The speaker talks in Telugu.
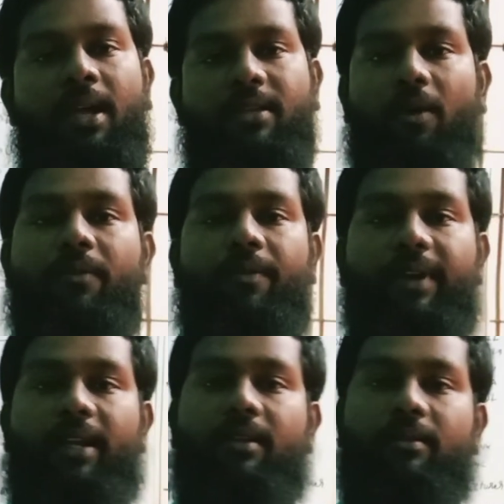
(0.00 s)

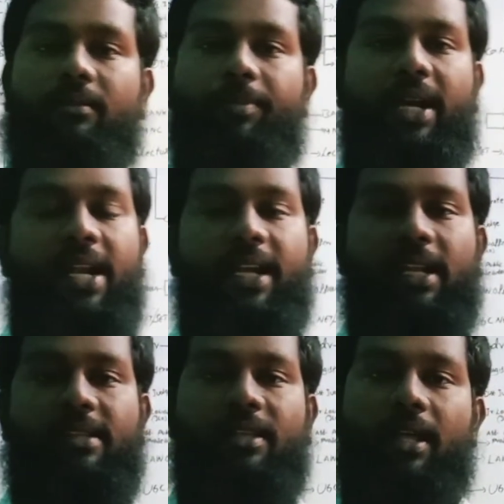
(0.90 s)
సాఫ్ట్వేర్ మెకానికల్
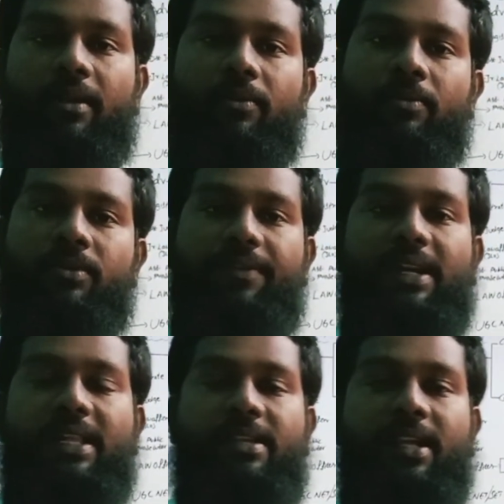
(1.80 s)
ఇంజనీర్
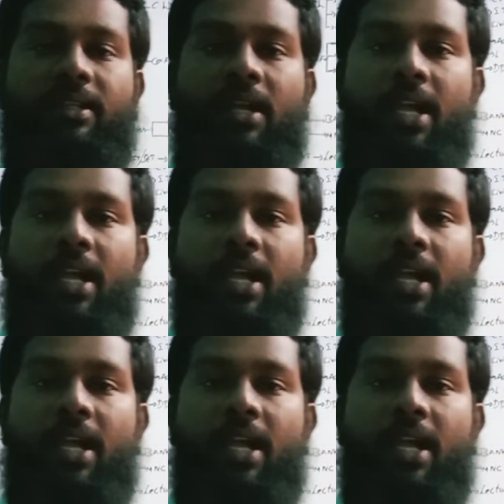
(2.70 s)
సివిల్ ఇంజనీర్